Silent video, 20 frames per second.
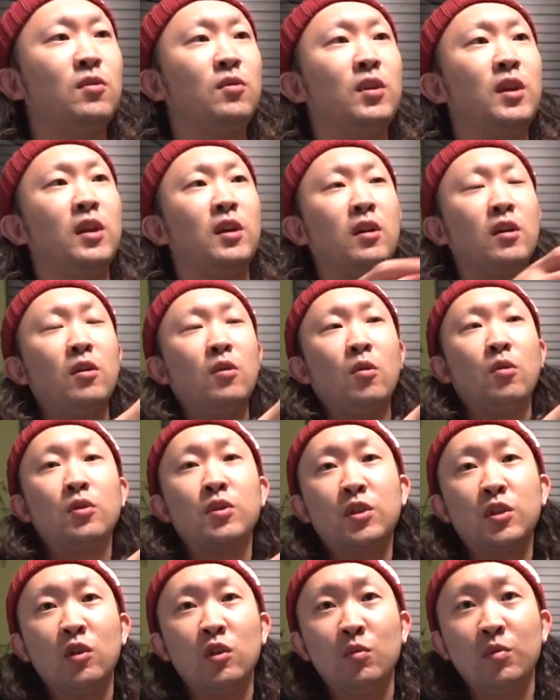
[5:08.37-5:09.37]
のね、
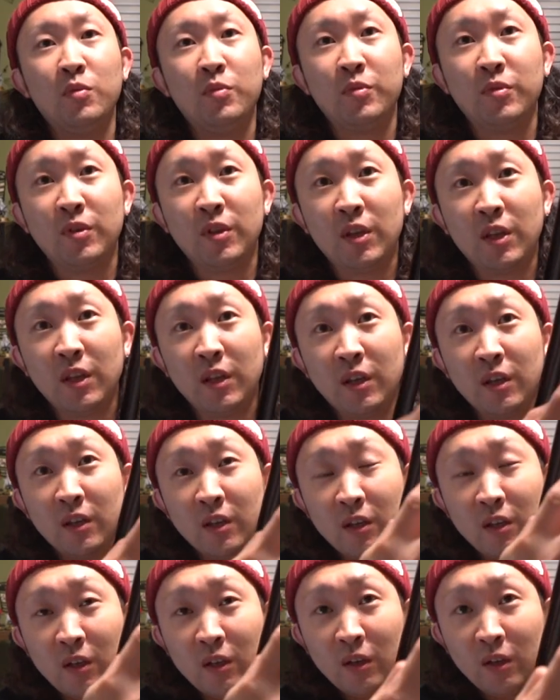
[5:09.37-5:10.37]
こっちの部分に、
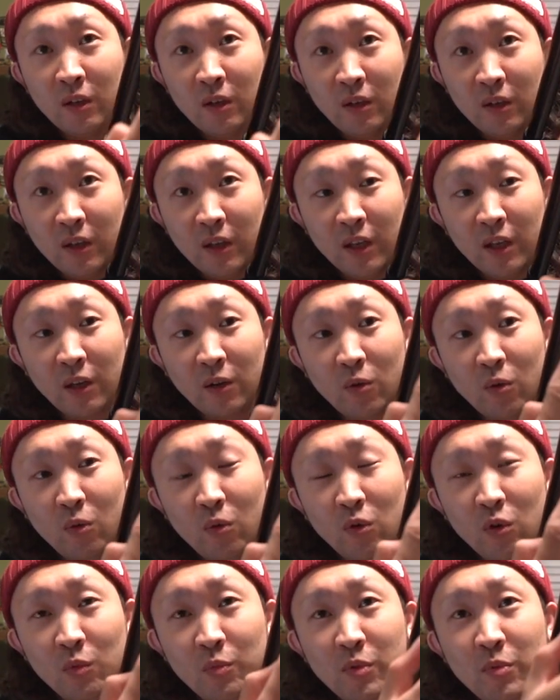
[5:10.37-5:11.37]
えー、こ
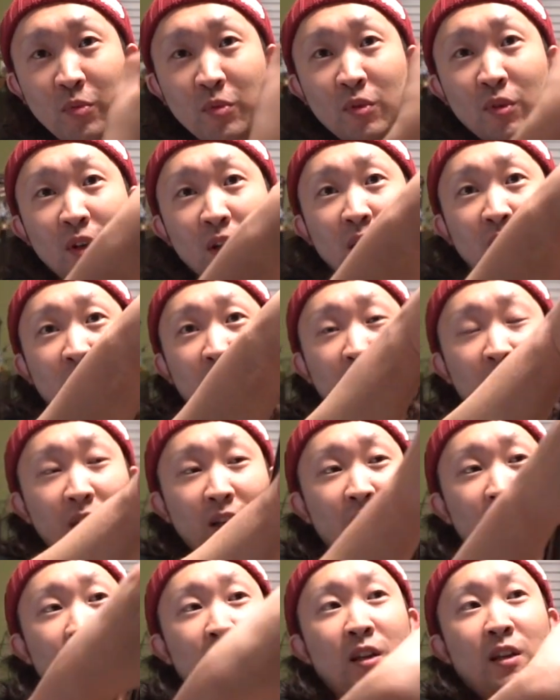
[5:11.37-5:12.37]
この部分が、
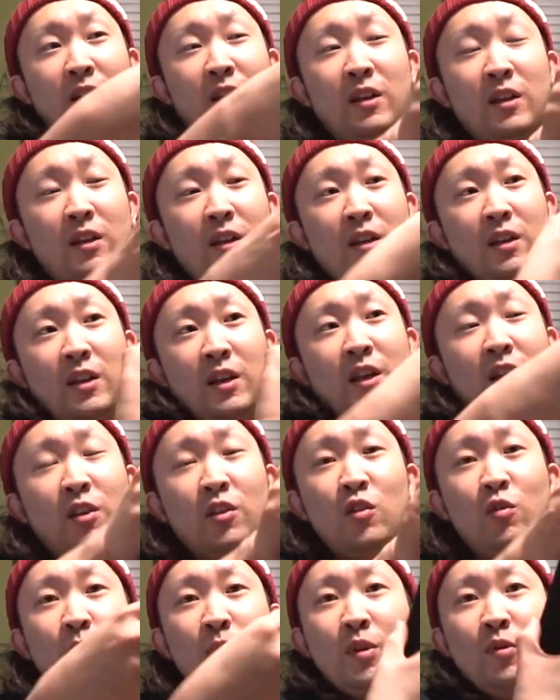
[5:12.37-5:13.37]
えー、
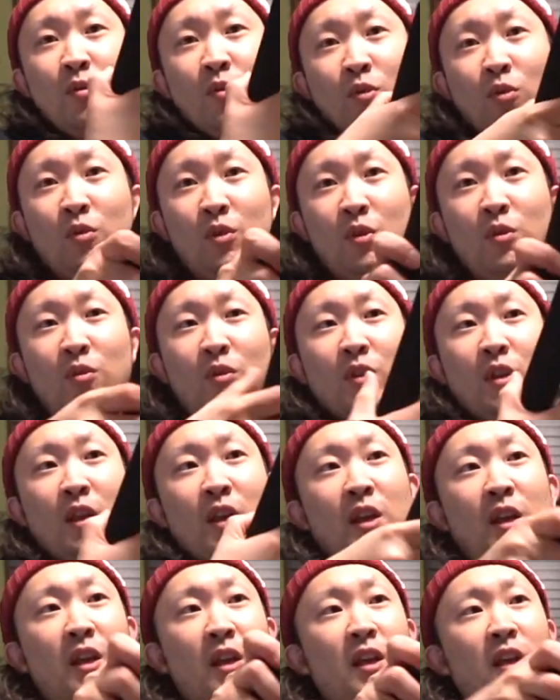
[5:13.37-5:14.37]
緩めることによっ
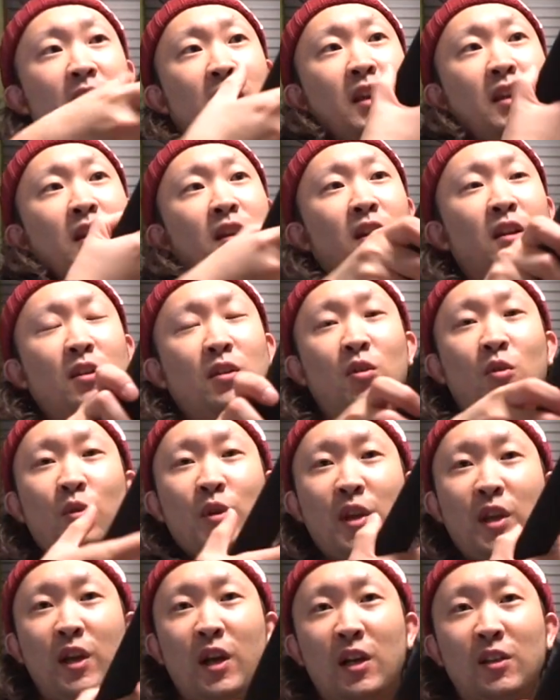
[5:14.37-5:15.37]
て、
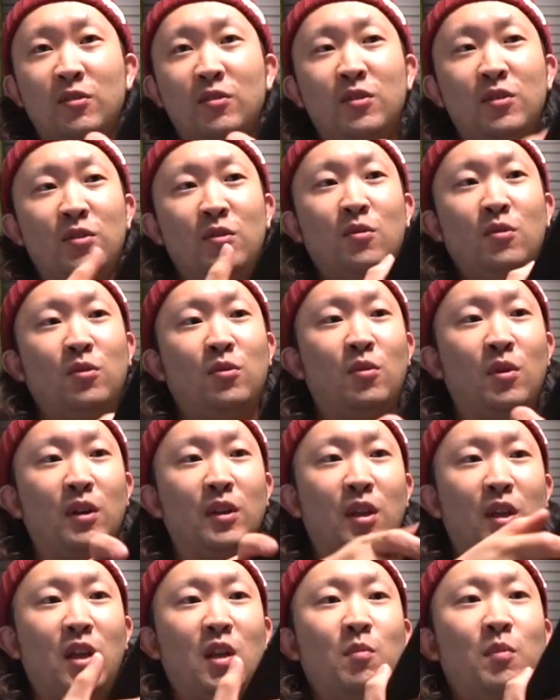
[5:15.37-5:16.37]
取り外すことが
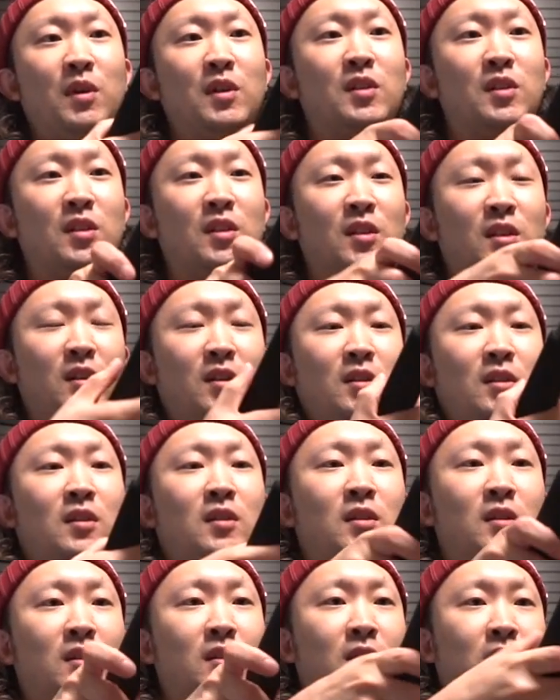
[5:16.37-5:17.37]
できます。
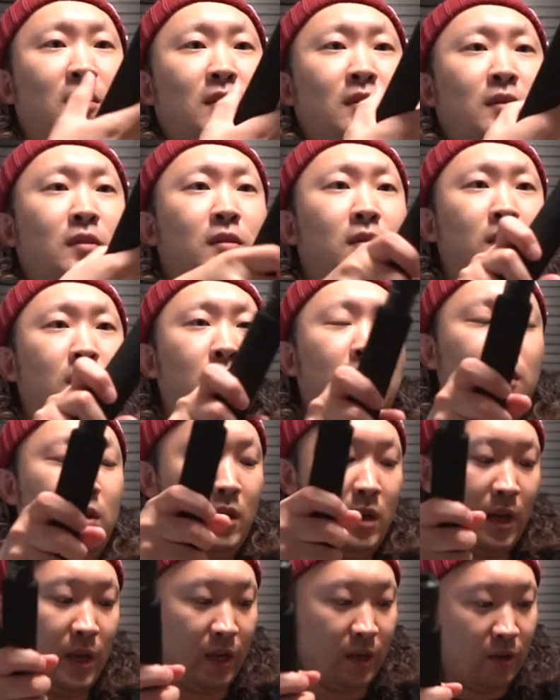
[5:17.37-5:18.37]

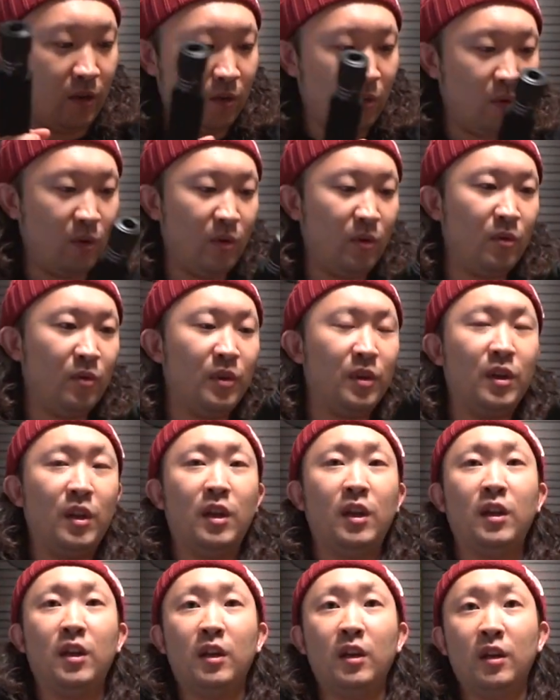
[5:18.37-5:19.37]
はい、このように
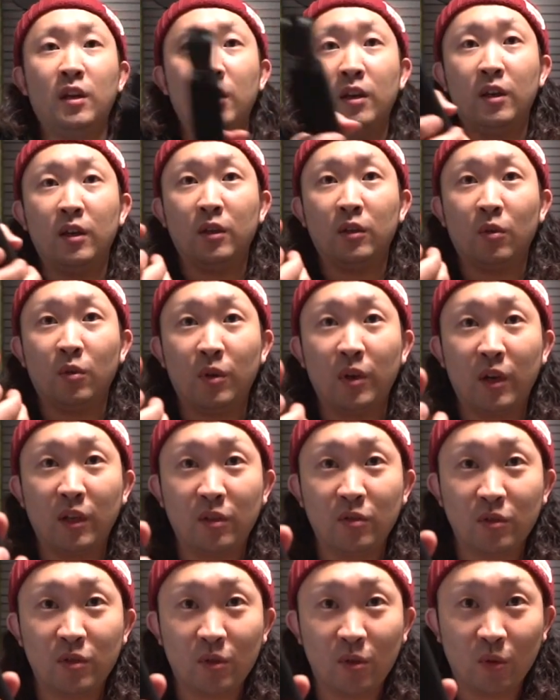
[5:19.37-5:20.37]
ね、取り
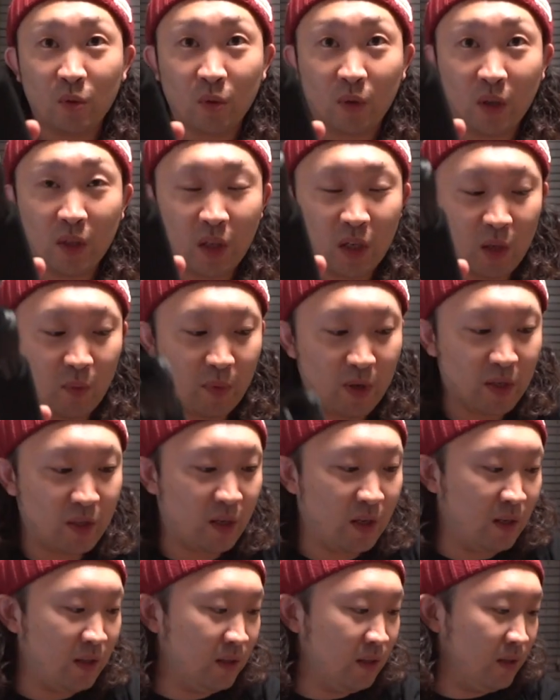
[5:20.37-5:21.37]
外すことができまし
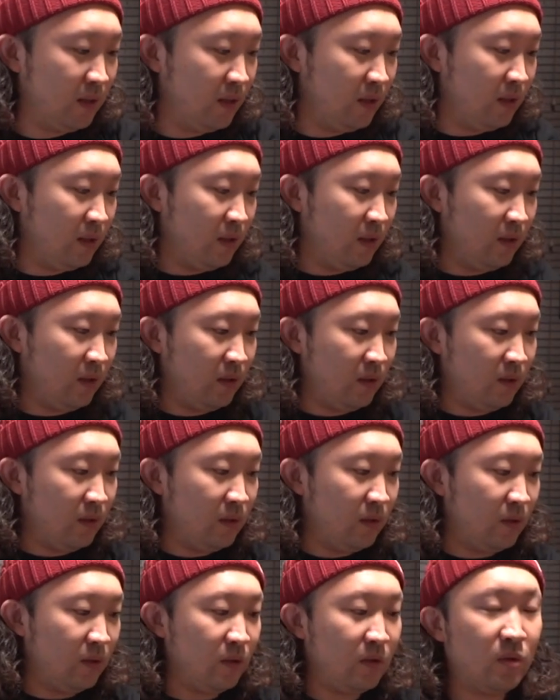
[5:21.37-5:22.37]
た。
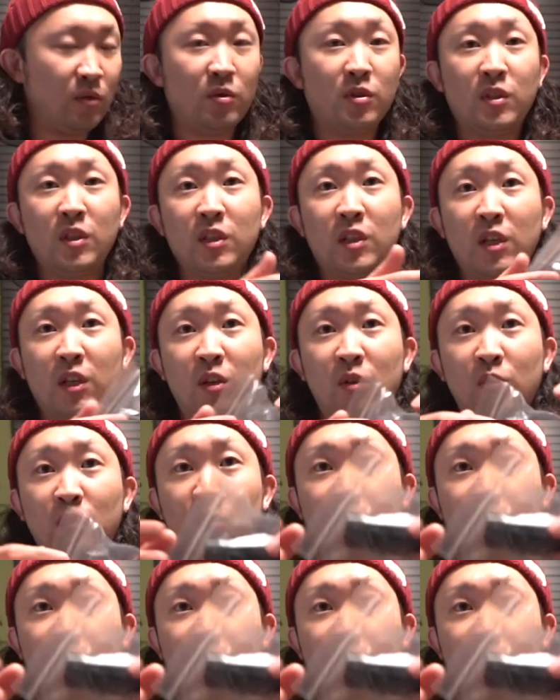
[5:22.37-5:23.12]
そして先ほ